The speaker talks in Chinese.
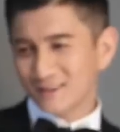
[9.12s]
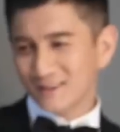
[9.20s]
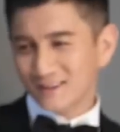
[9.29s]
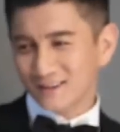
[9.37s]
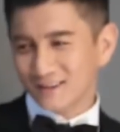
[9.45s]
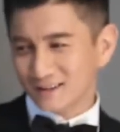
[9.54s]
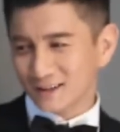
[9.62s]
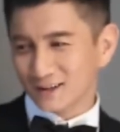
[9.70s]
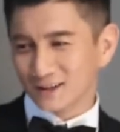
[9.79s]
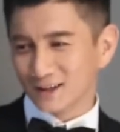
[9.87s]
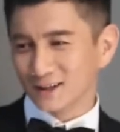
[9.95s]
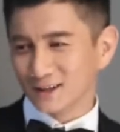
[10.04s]
平时少有
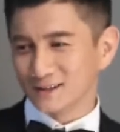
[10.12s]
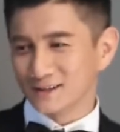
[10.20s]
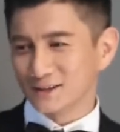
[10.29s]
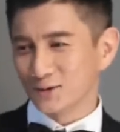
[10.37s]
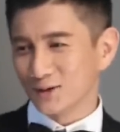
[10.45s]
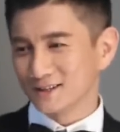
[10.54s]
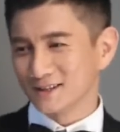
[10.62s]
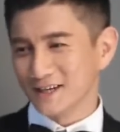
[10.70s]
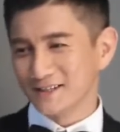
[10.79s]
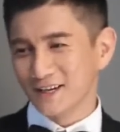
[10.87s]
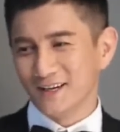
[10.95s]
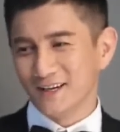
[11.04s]
的露脸也是很低